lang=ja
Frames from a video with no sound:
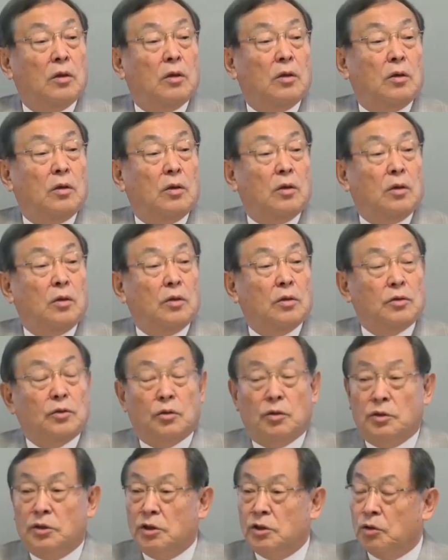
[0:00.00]
と、
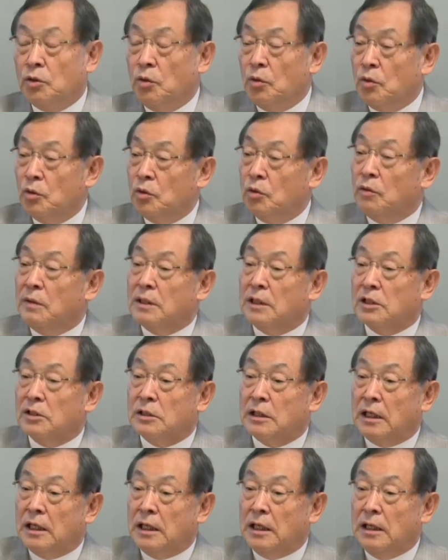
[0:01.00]
そしてその後はで
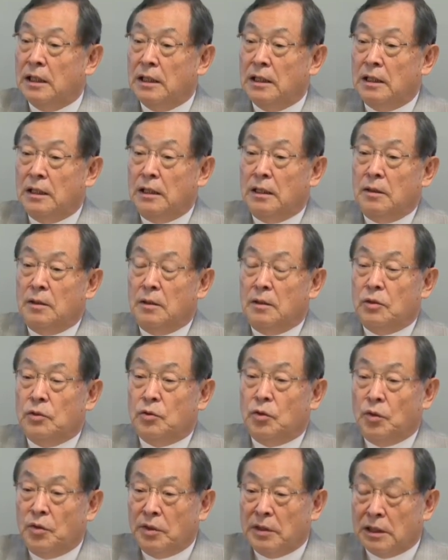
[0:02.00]
すね、
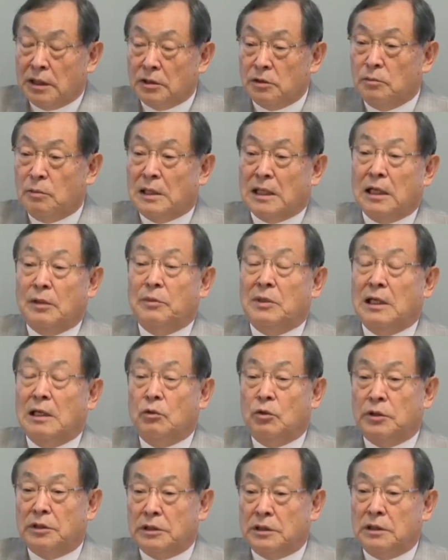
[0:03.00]
とにかく学び
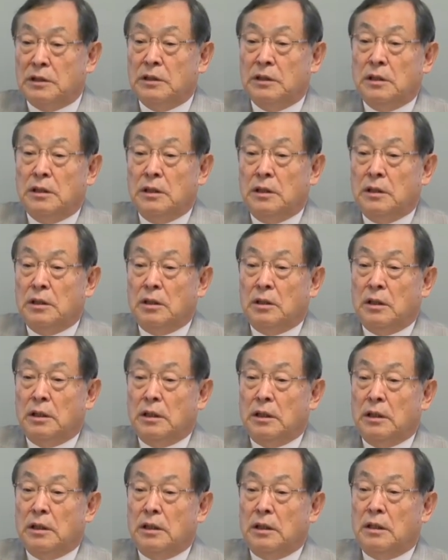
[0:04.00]
直し、
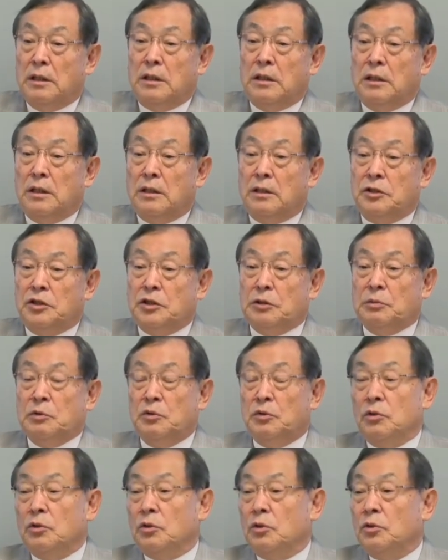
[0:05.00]
えー、自
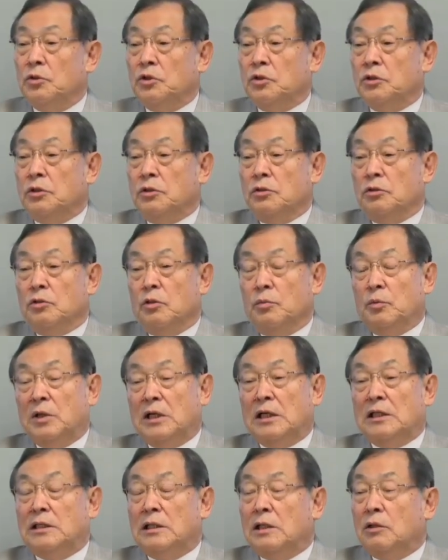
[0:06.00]
分のスキルの
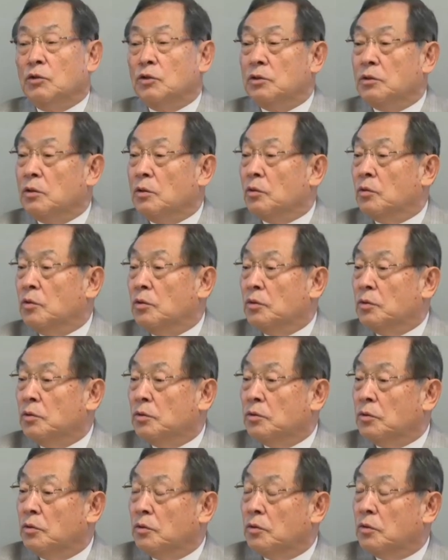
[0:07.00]
磨き直しと、こういう
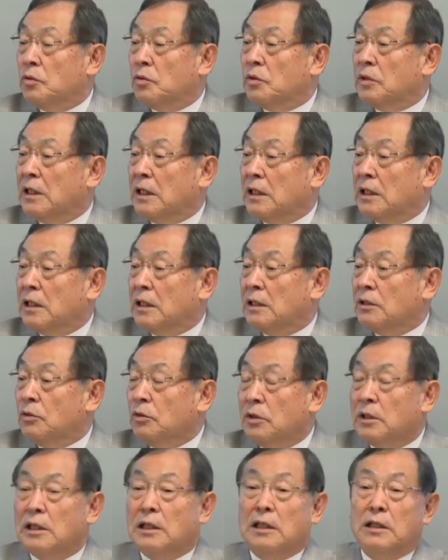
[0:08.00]
ことをやらない
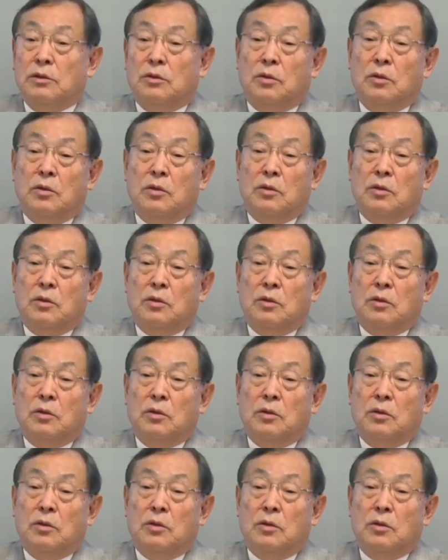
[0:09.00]
といけないと、